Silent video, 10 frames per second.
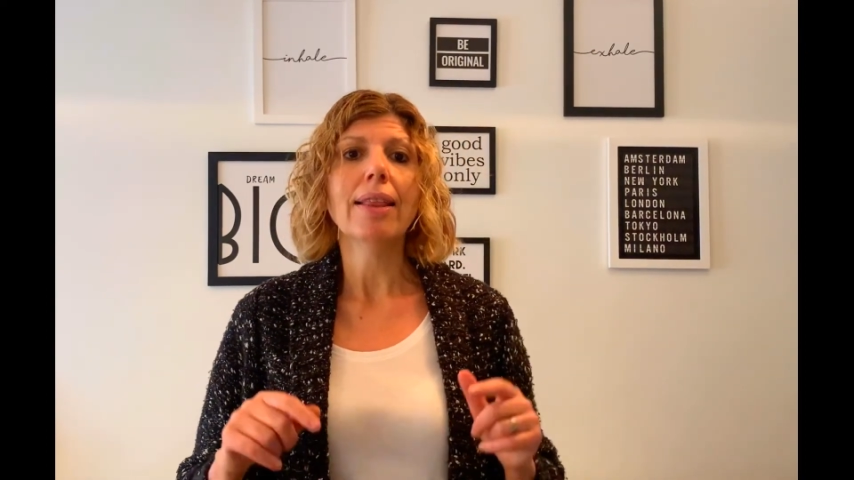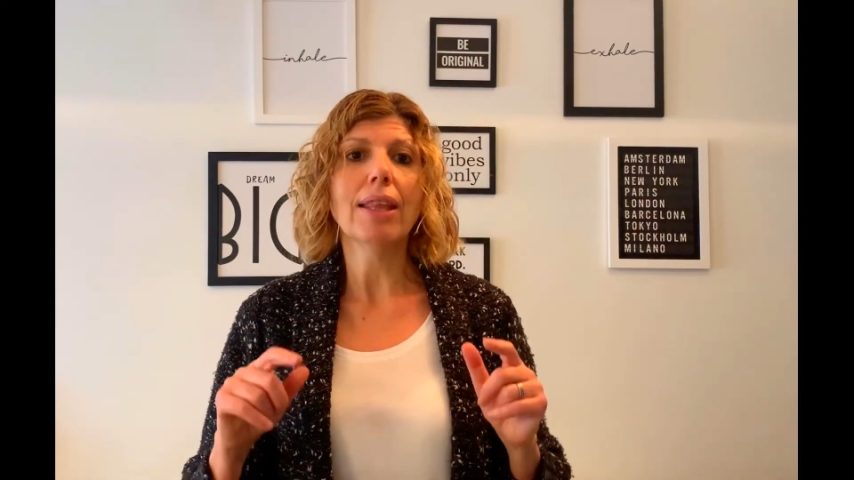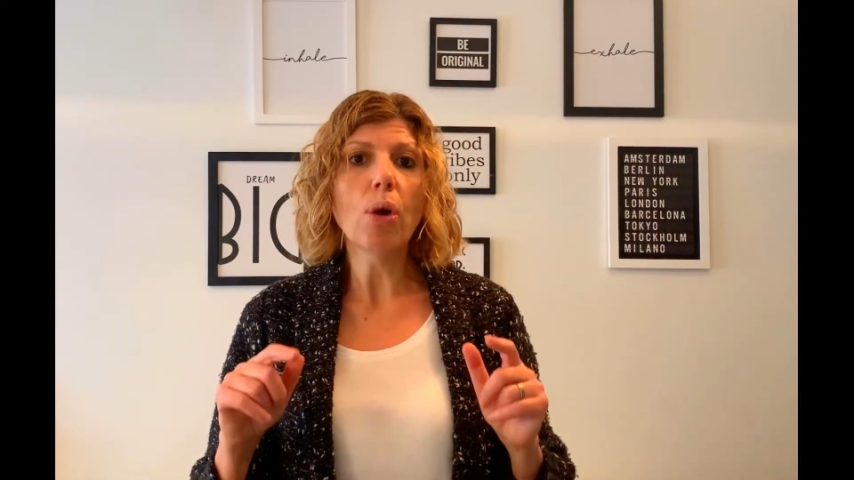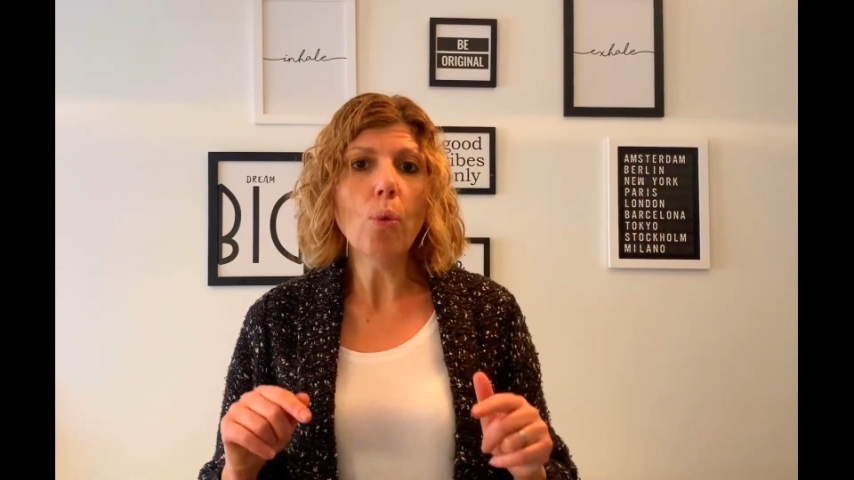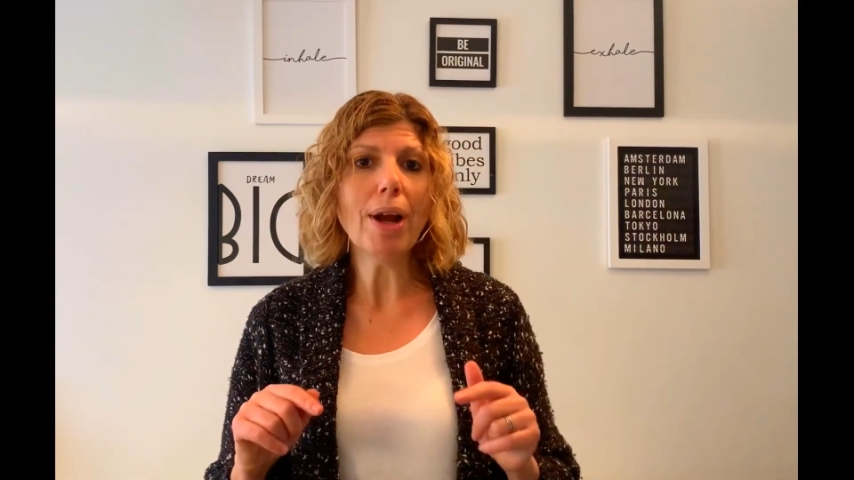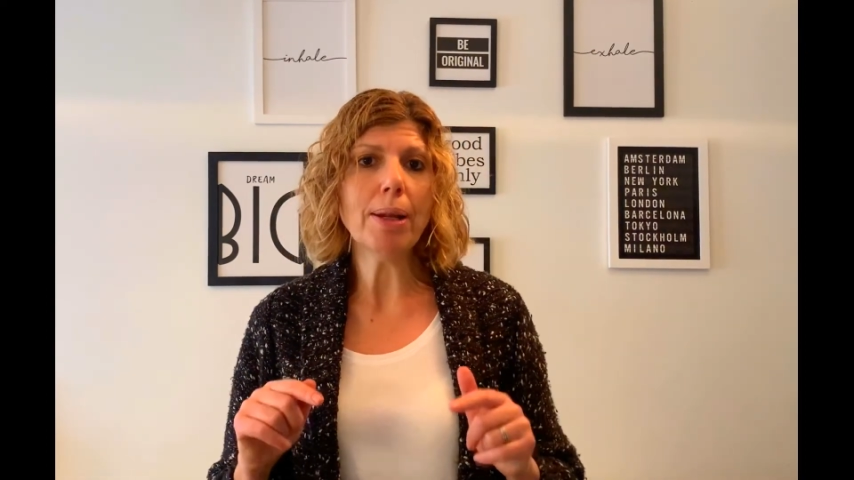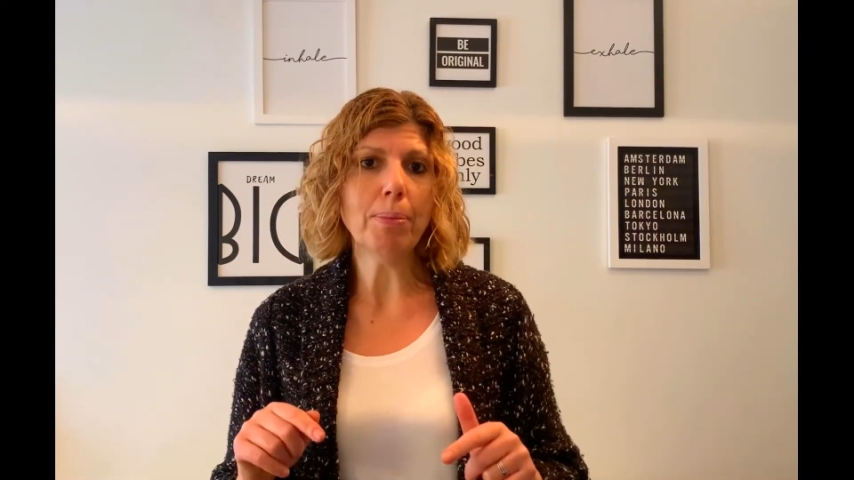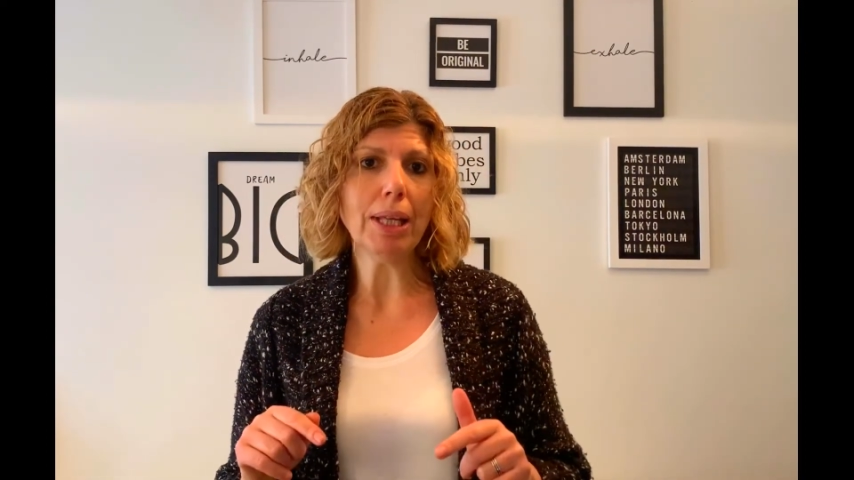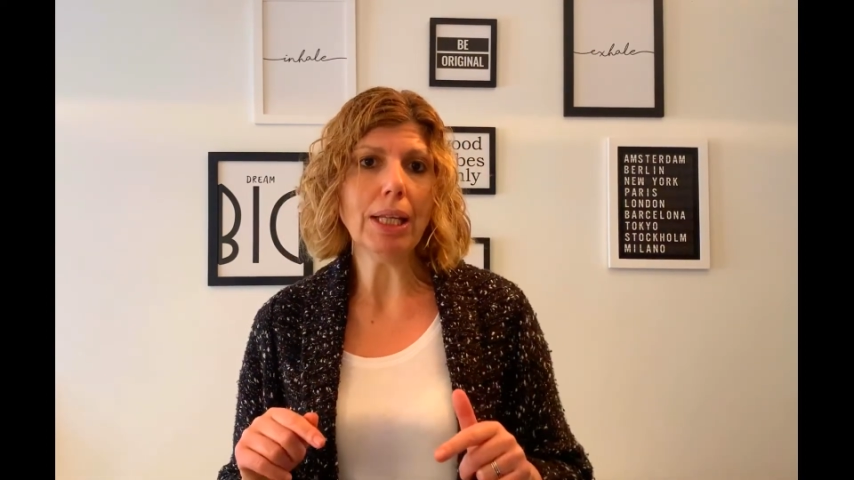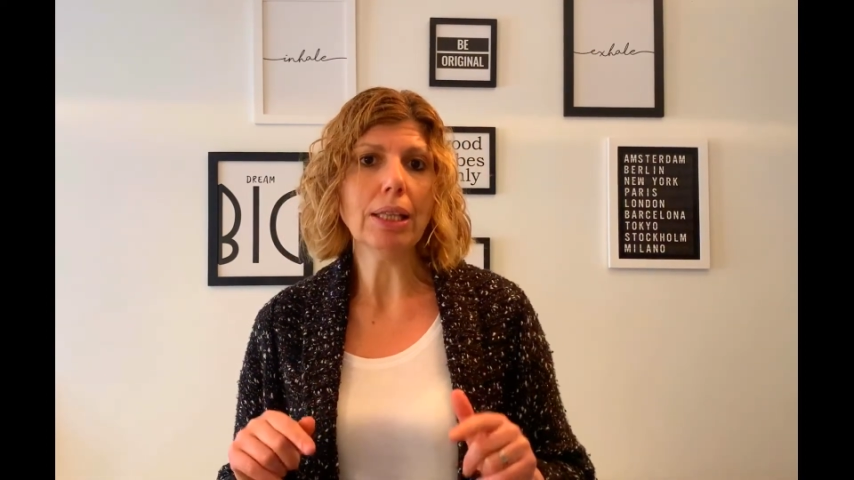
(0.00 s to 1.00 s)
de One
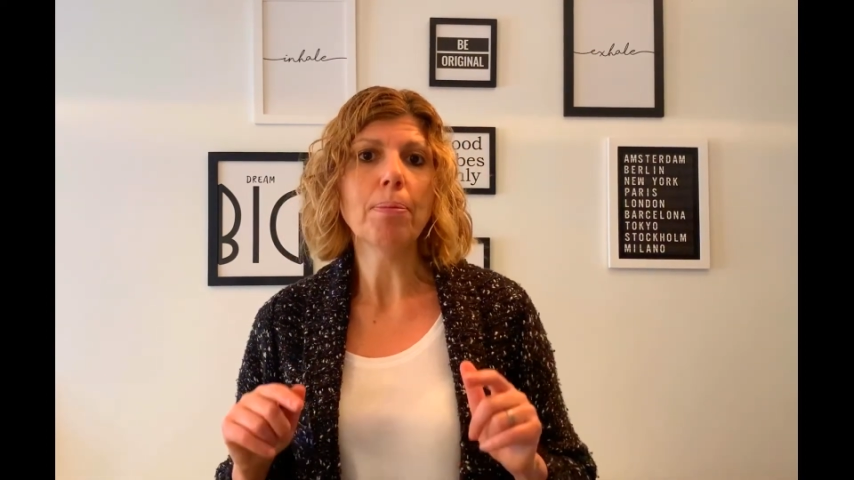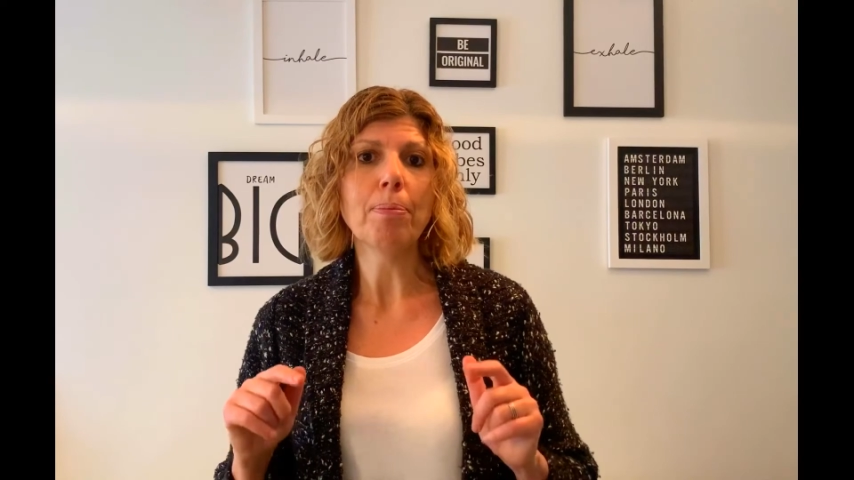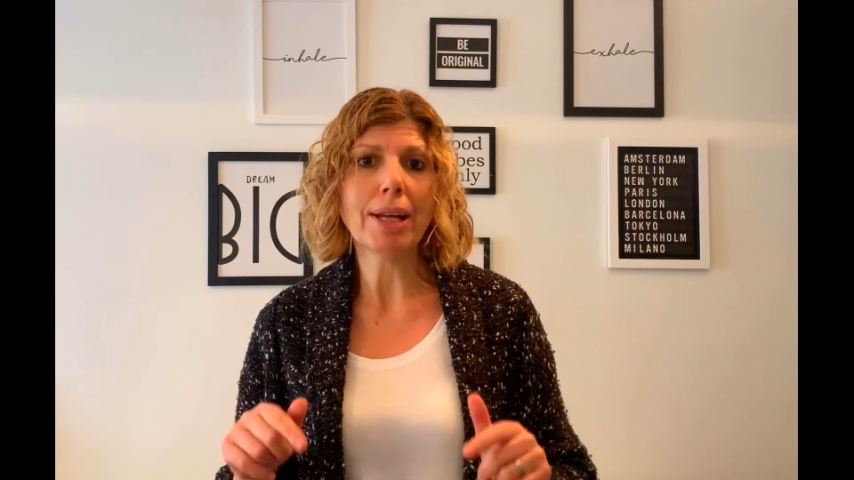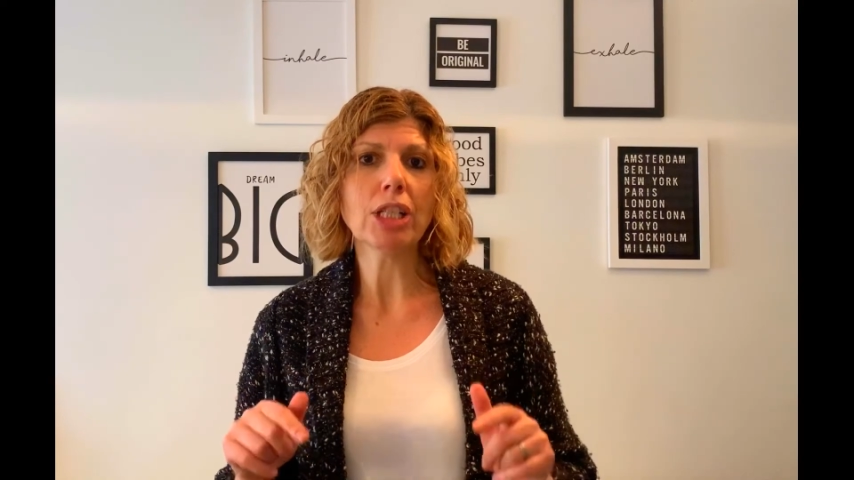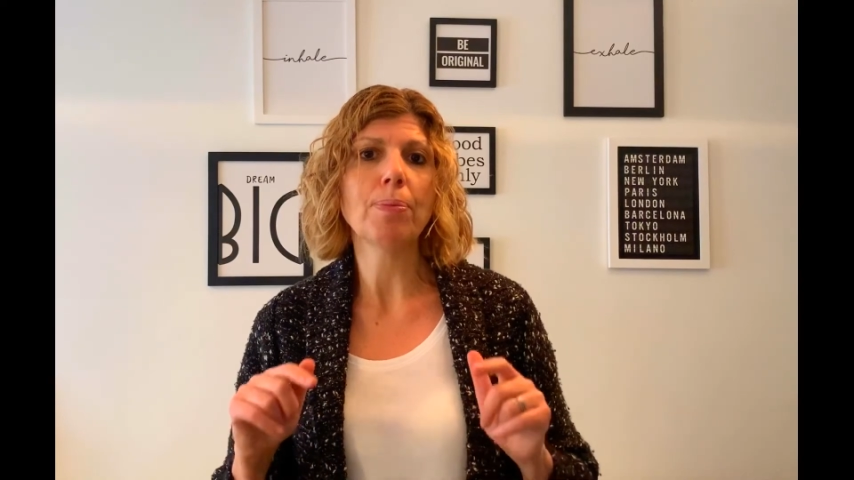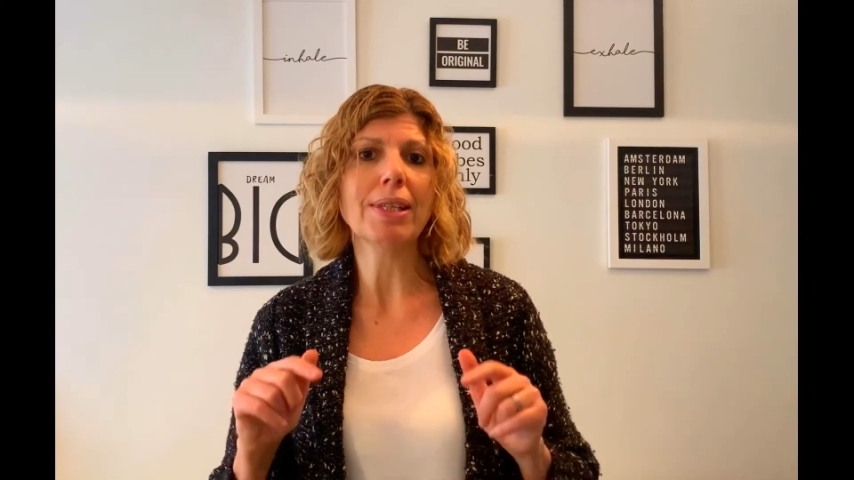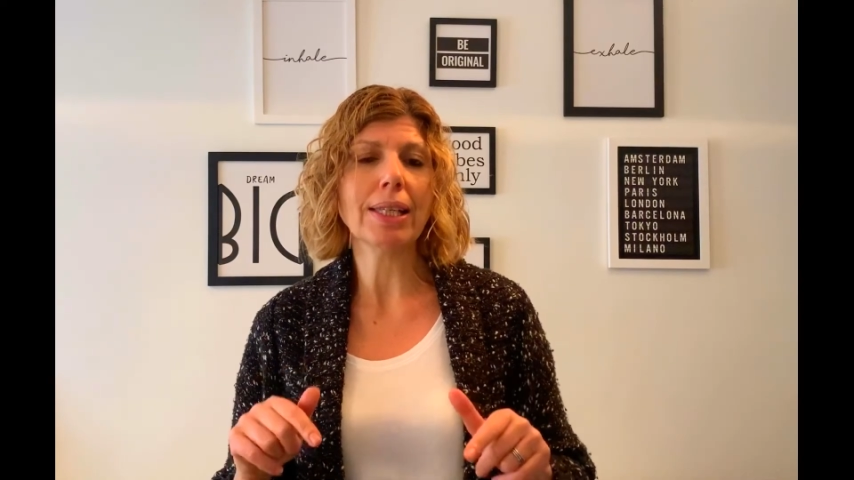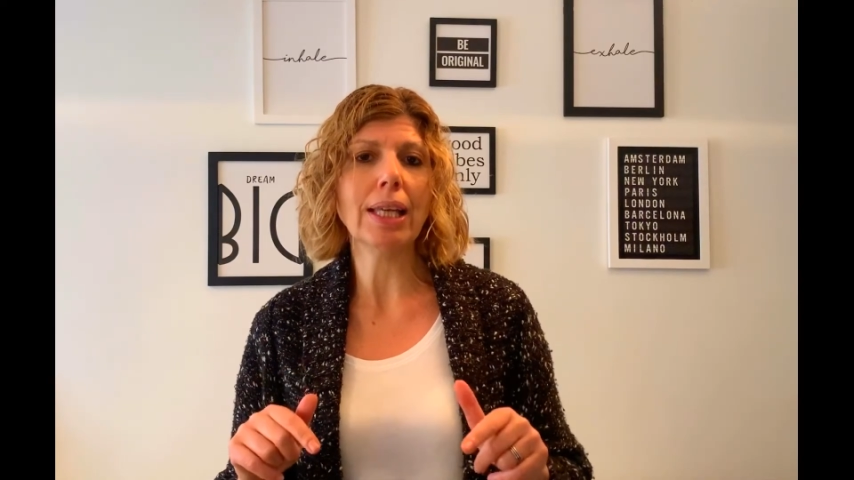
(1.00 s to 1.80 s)
Minute Management